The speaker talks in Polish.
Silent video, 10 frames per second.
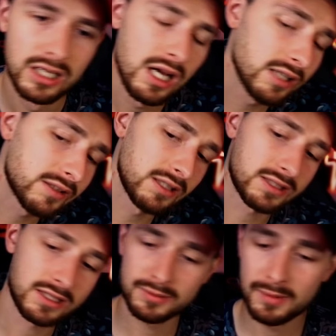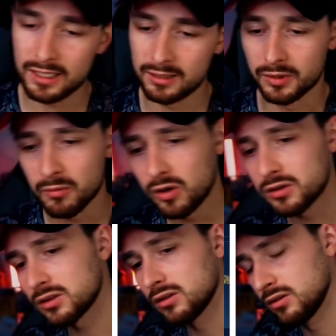Adrian z Huntsmanem, no
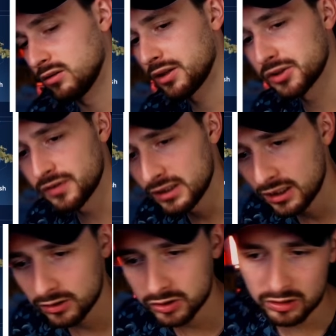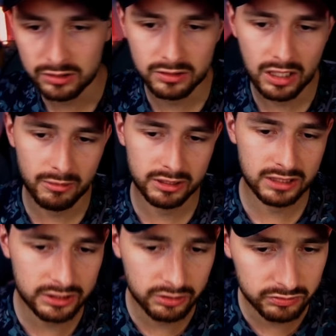mordo, no jako czwartego cię tutaj dodałem, a ty
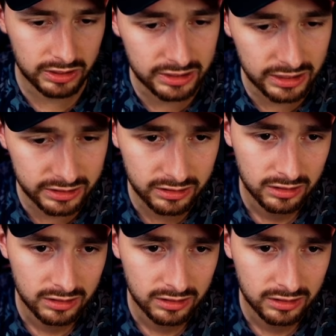tak się odwdzięczasz.